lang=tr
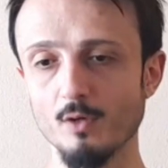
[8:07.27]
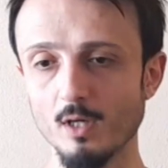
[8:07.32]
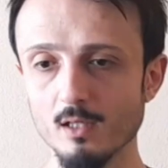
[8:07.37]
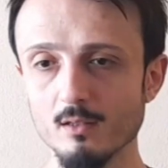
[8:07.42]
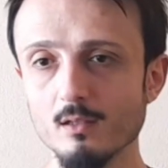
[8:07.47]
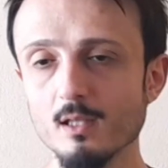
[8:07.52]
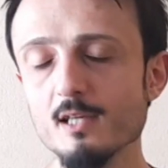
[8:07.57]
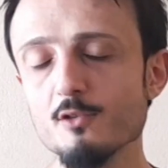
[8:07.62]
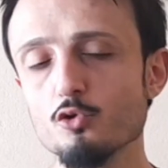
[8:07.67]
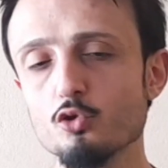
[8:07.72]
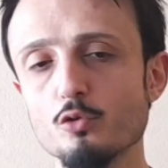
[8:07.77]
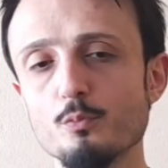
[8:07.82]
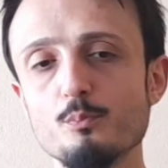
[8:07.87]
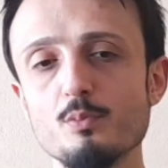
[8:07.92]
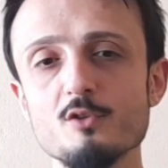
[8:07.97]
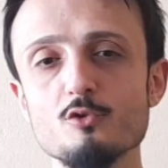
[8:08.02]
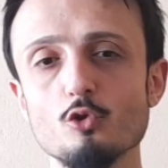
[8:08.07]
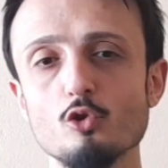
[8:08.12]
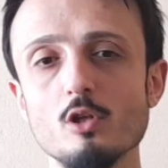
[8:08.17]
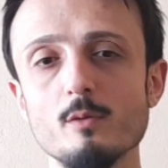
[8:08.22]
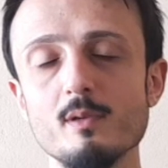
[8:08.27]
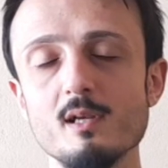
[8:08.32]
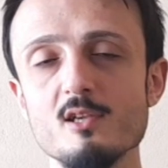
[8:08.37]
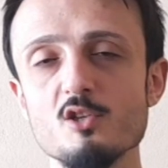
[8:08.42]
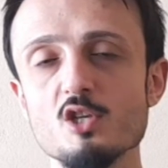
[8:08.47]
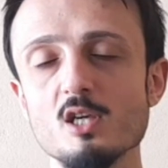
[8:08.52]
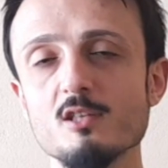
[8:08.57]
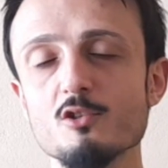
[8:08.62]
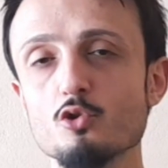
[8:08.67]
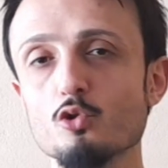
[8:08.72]
Ve hatta sürpriz
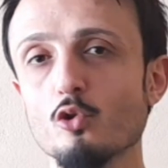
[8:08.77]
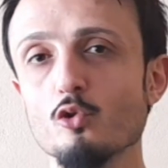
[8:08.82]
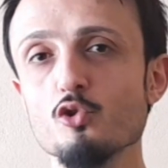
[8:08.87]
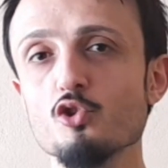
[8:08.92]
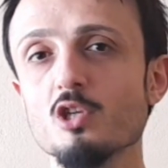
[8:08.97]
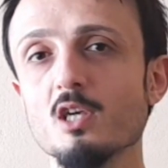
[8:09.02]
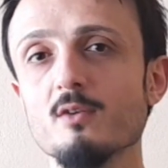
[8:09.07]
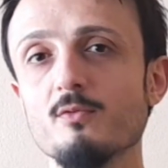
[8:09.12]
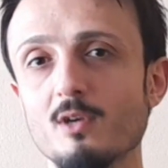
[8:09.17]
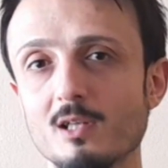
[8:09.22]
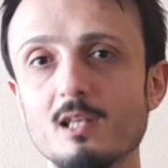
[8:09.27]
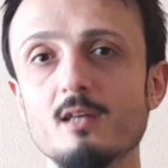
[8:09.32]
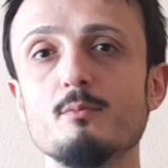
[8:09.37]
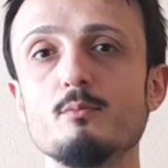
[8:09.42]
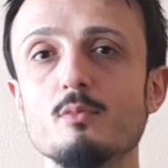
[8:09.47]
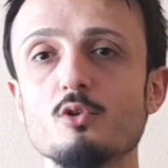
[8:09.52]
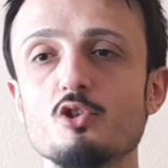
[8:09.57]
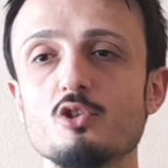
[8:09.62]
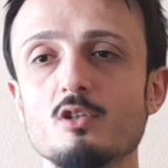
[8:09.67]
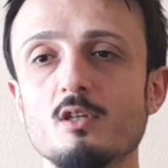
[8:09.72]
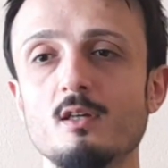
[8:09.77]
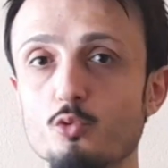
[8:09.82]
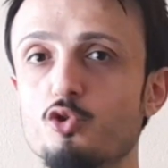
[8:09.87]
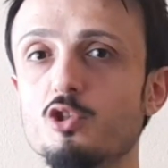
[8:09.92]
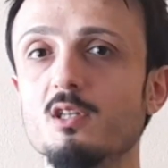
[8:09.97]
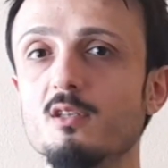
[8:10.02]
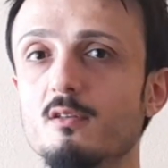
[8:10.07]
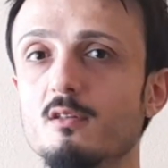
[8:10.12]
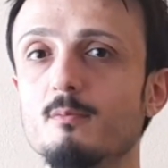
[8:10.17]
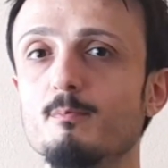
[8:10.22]
olabilecek son şey falanmış bu
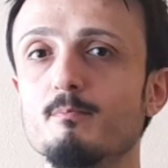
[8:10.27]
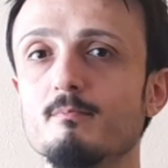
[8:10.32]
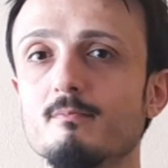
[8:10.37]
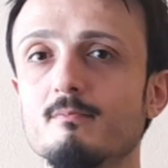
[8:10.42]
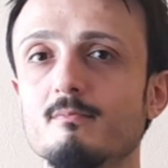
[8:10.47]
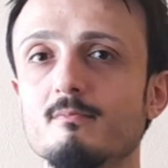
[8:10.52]
sanırım.